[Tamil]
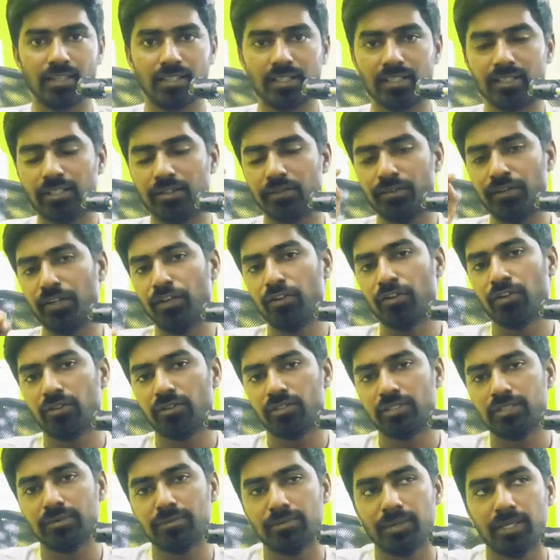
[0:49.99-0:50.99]
தான் அந்த வீடியோ நான்
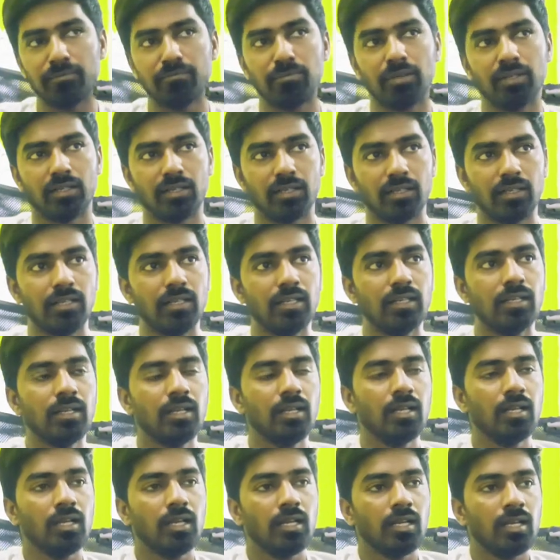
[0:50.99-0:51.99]
வந்து மேக் பண்ணுறேன்
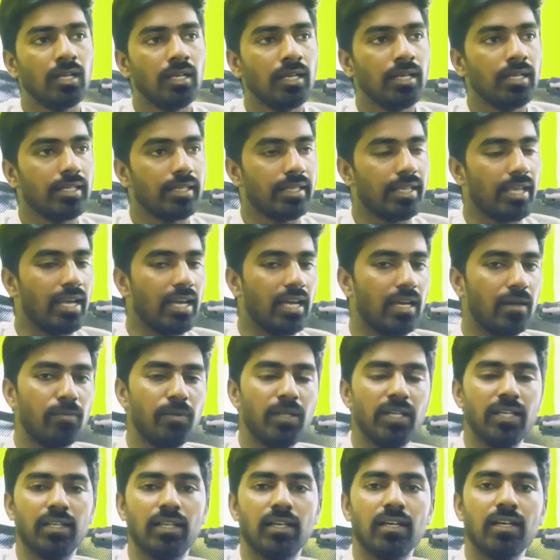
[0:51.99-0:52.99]
ஏன்
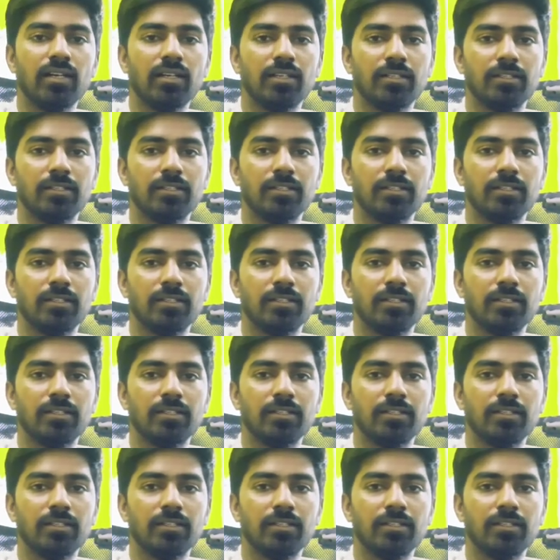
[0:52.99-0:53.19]
அப்படின்னா